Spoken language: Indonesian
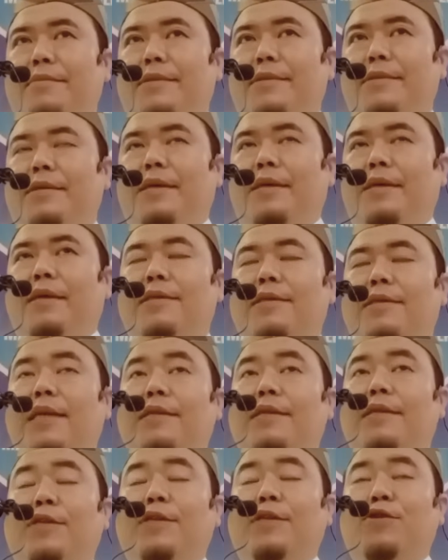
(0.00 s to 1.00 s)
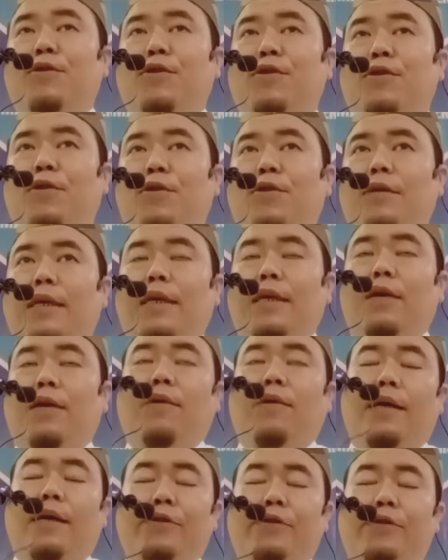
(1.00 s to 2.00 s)
Yang sering saya contohkan
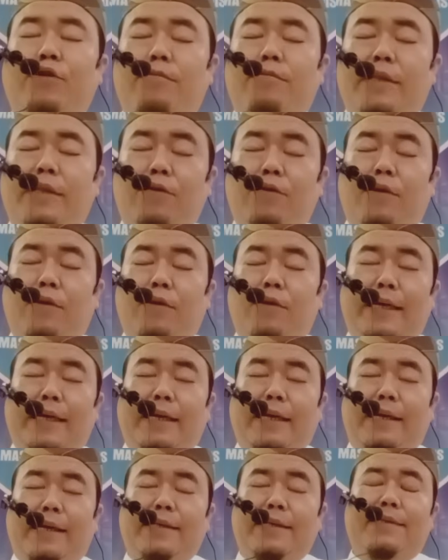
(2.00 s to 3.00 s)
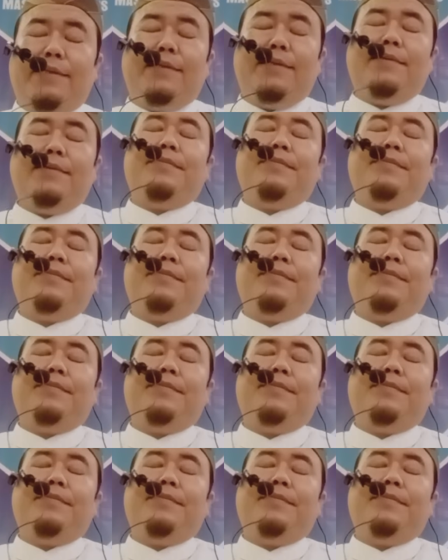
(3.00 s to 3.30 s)
kalau antum tidur di teras,